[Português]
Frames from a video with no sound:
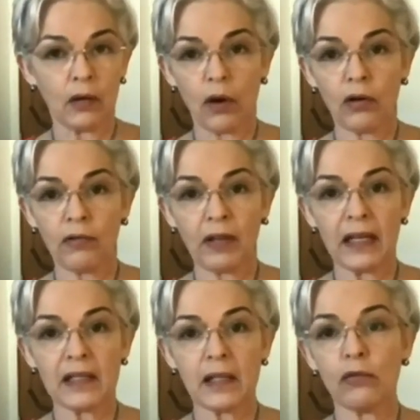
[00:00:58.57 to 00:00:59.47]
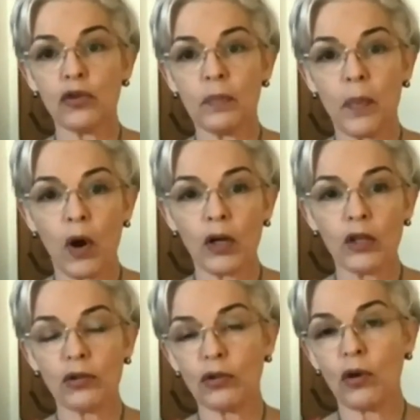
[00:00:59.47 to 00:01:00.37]
com a unificação de
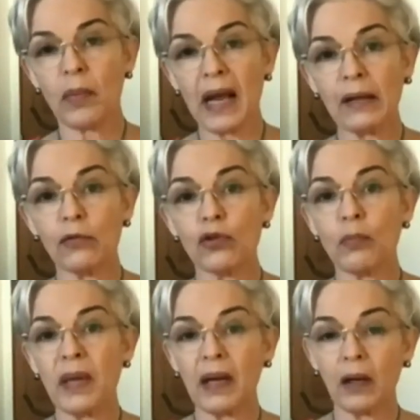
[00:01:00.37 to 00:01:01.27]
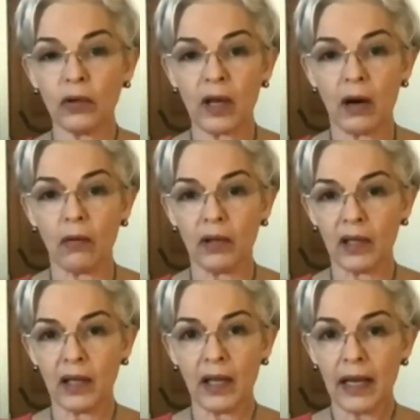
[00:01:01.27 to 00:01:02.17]
impostos cobrados pela União.
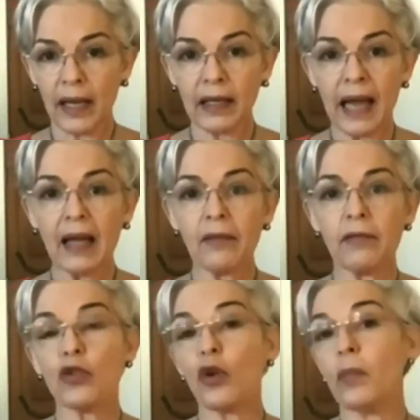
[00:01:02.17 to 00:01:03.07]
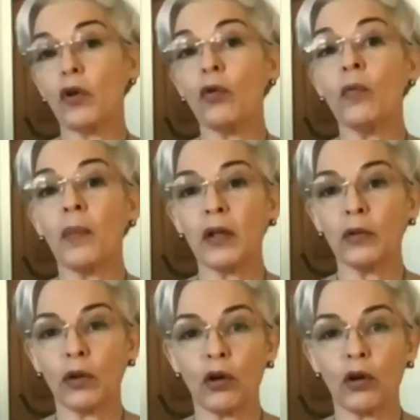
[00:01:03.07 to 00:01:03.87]
Em live sobre o momento